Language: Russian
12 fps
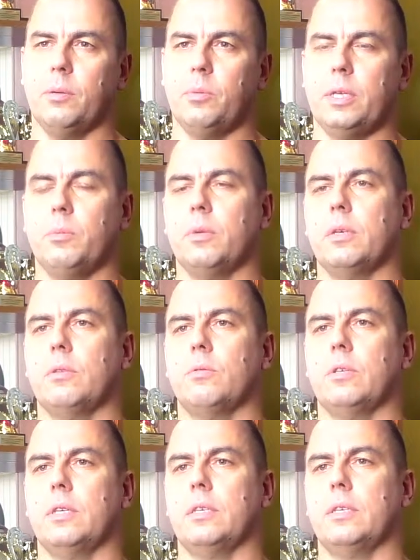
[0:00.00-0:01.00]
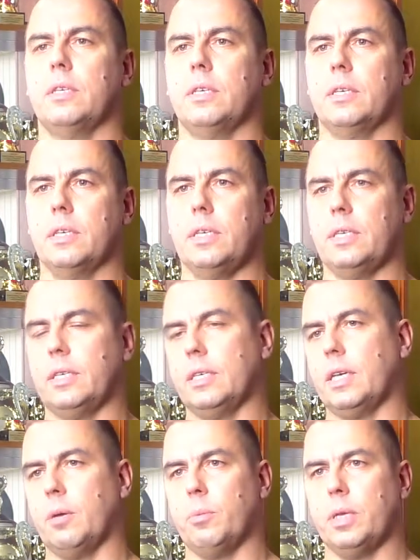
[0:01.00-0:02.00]
принимает участие
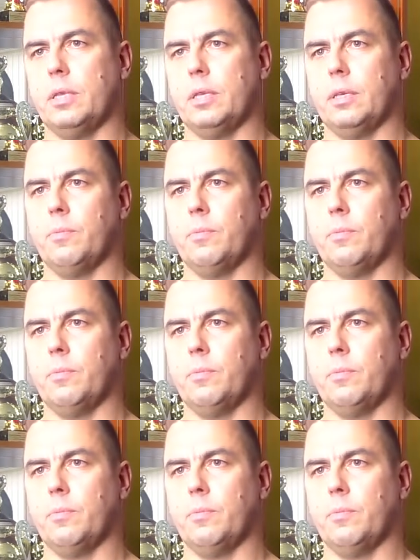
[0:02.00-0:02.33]
10 команд.